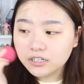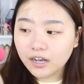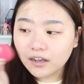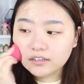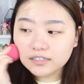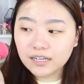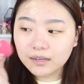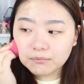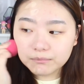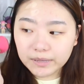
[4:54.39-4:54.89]

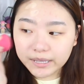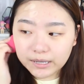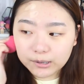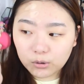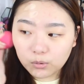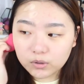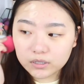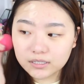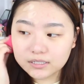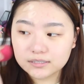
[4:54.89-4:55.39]
好像美
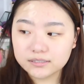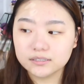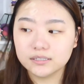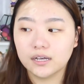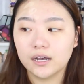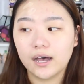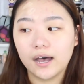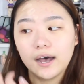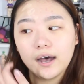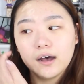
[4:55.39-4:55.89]
国的
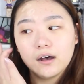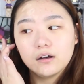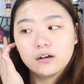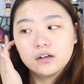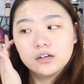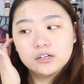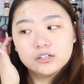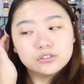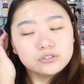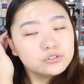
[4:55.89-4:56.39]
色号
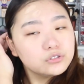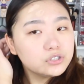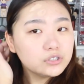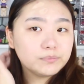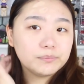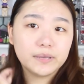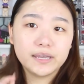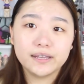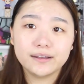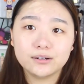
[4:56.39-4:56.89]
就
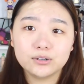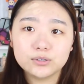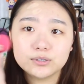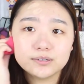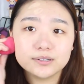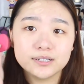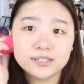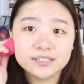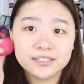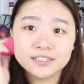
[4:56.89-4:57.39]
是没
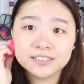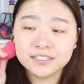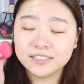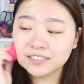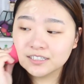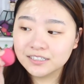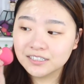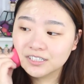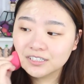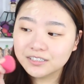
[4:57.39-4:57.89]
有
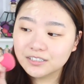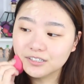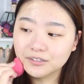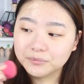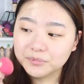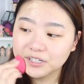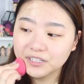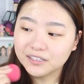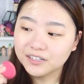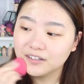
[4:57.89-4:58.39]

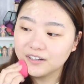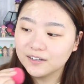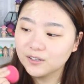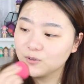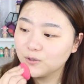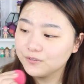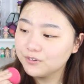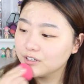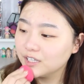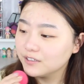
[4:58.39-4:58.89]
那么
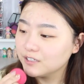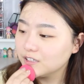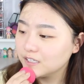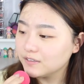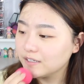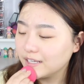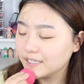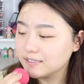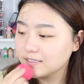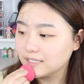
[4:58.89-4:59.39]
的多的
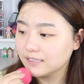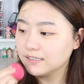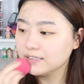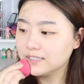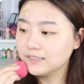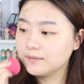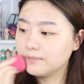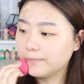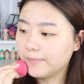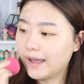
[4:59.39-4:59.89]
选择
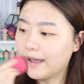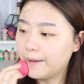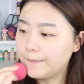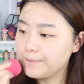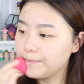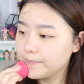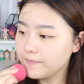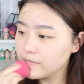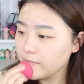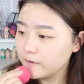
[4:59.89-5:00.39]
性吧？
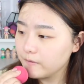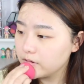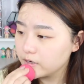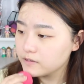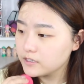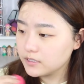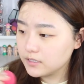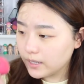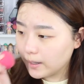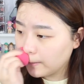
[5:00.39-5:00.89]
因为我
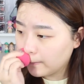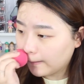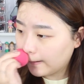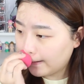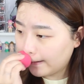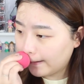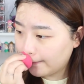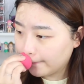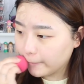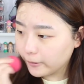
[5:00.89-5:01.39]
之前有
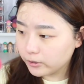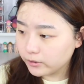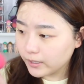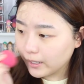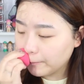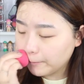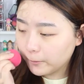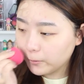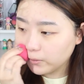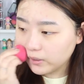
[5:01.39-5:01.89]
看，就是
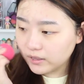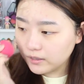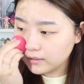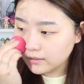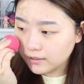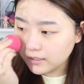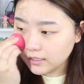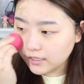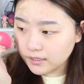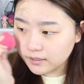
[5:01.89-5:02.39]
他们说
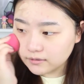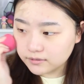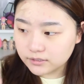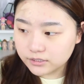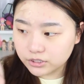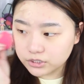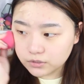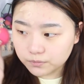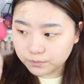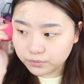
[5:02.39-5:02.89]
零一零
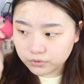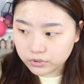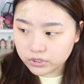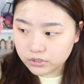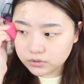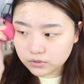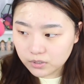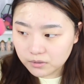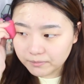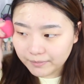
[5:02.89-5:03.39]
其实不
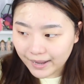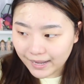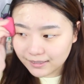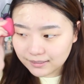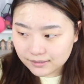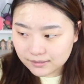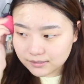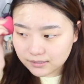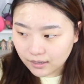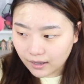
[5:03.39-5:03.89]
是最白
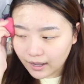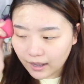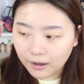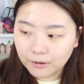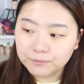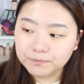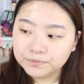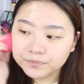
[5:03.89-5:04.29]
的色号。